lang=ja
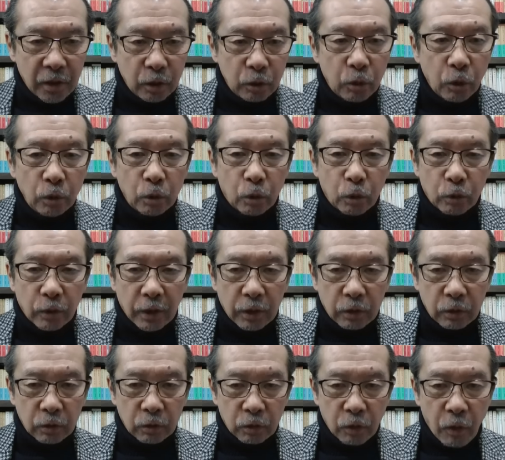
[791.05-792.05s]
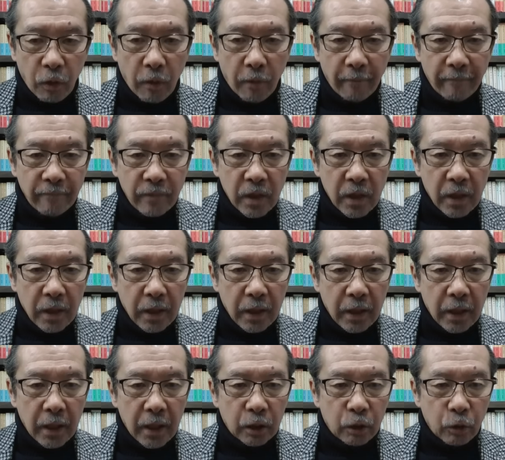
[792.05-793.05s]
どういうことかというと、
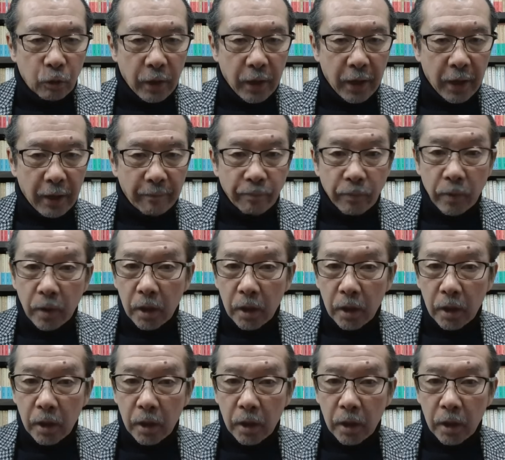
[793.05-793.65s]
えっ、ー、とね、